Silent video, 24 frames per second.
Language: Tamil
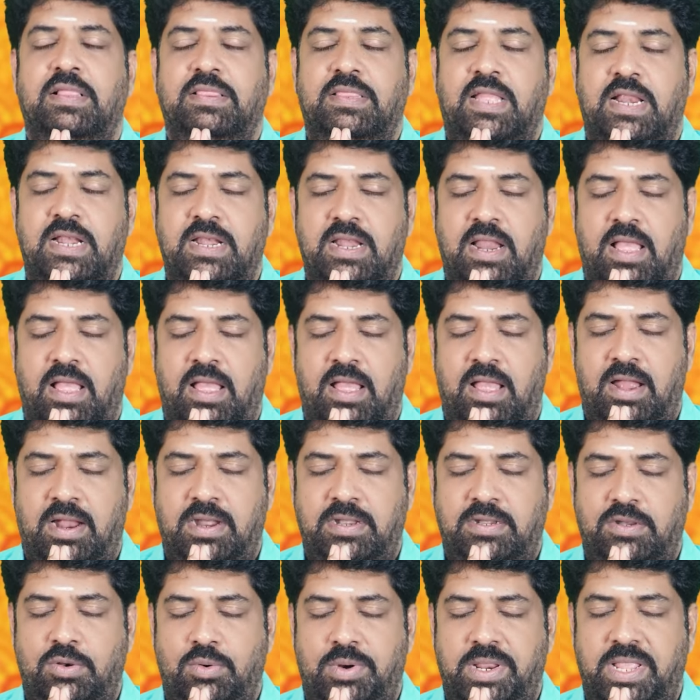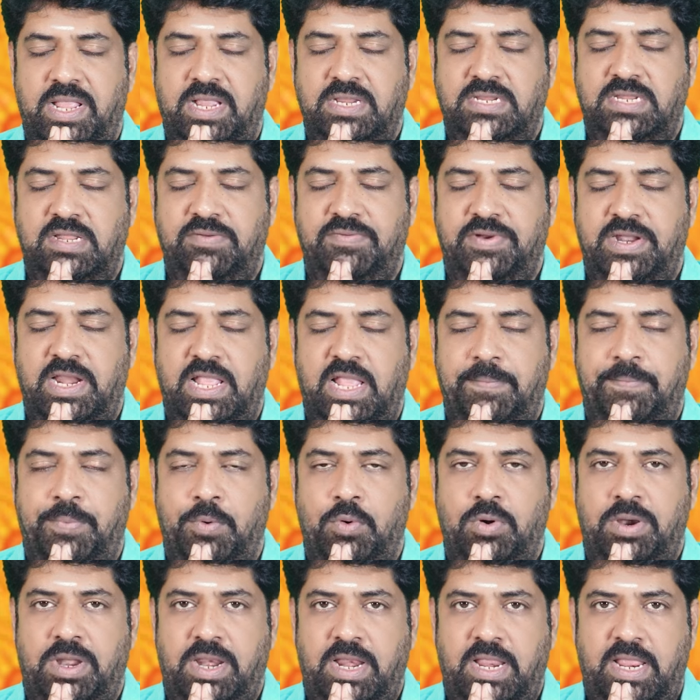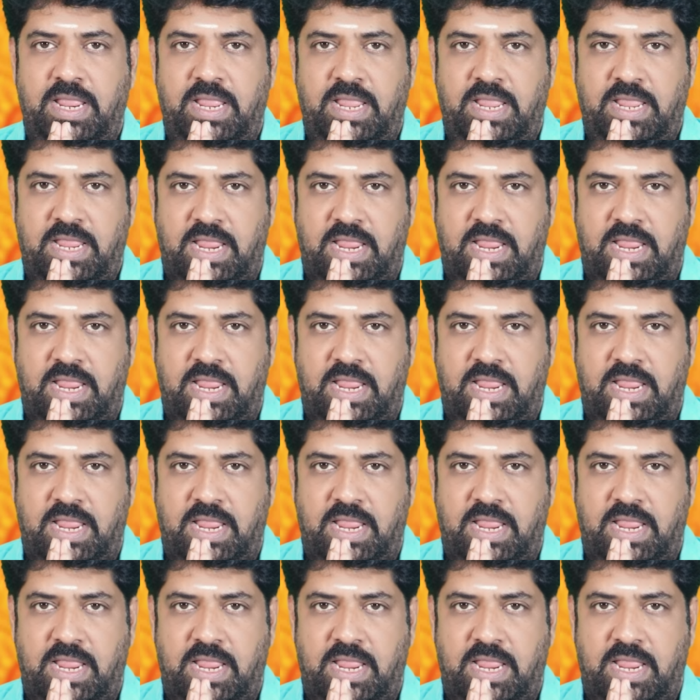தென்னாட்டுடைய சிவனை போற்றி